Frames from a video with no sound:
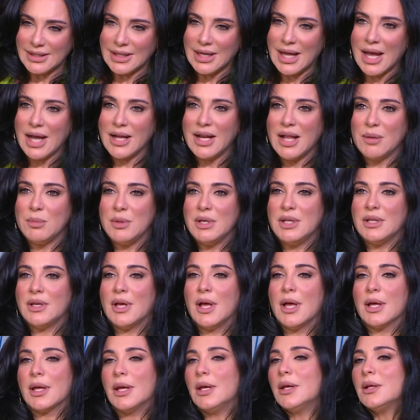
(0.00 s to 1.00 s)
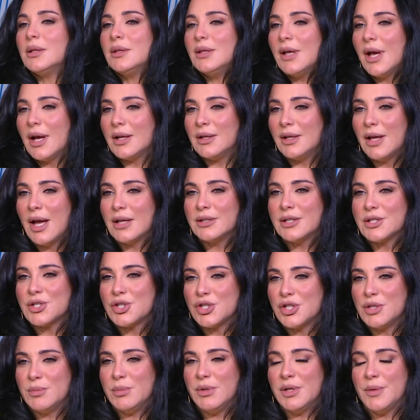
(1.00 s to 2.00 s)
العالميه اكيد يعني هذا
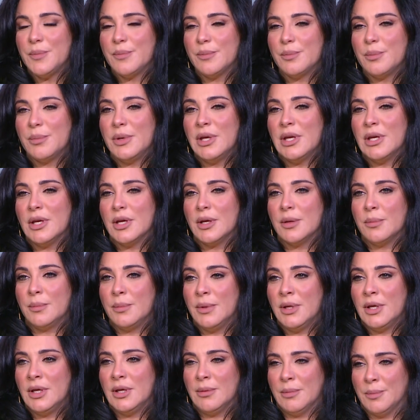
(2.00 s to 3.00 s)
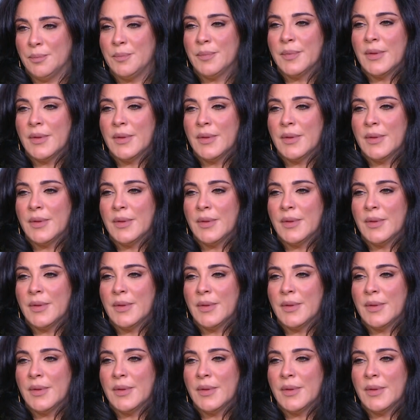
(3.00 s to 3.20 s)
الشيء بي بي بي بس